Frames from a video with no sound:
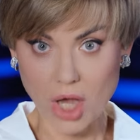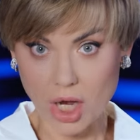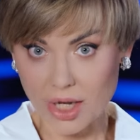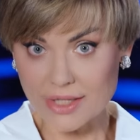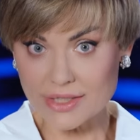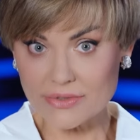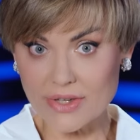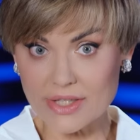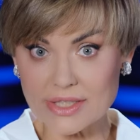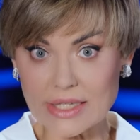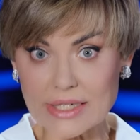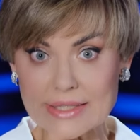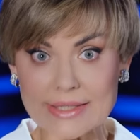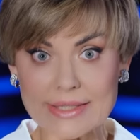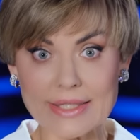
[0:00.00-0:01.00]

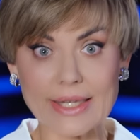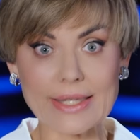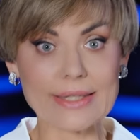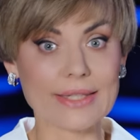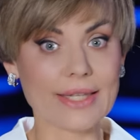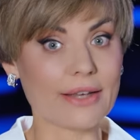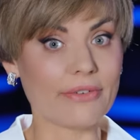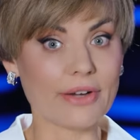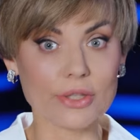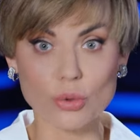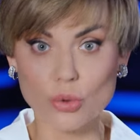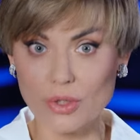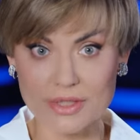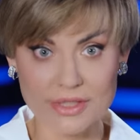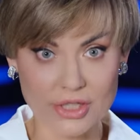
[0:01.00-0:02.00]
Оказывается, Россия не
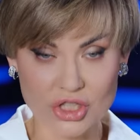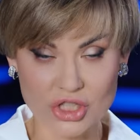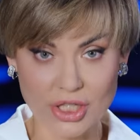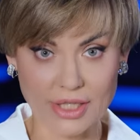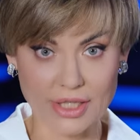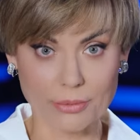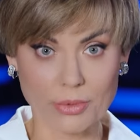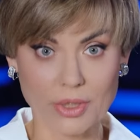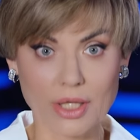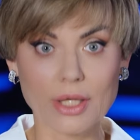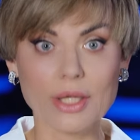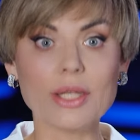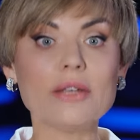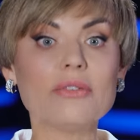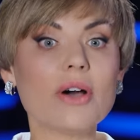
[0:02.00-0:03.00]
воюет со Штатами.
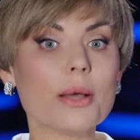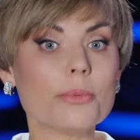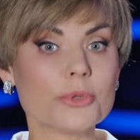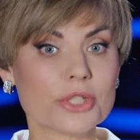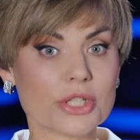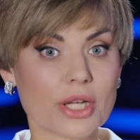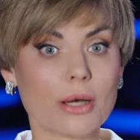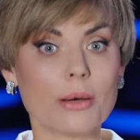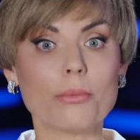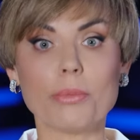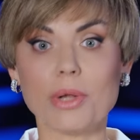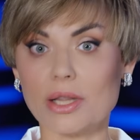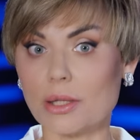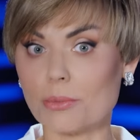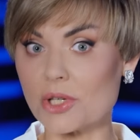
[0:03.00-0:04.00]
И вообще,
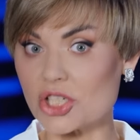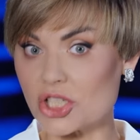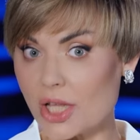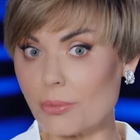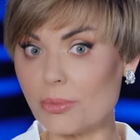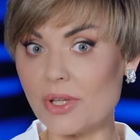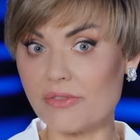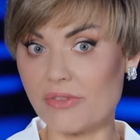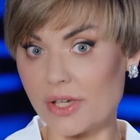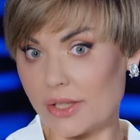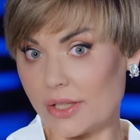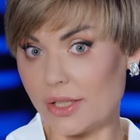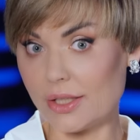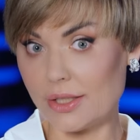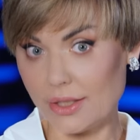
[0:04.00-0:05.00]
полномасштабной
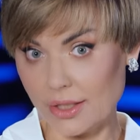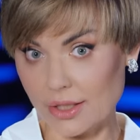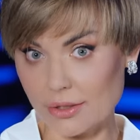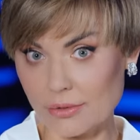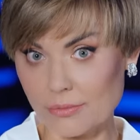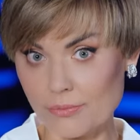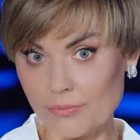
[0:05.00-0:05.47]
войны нет.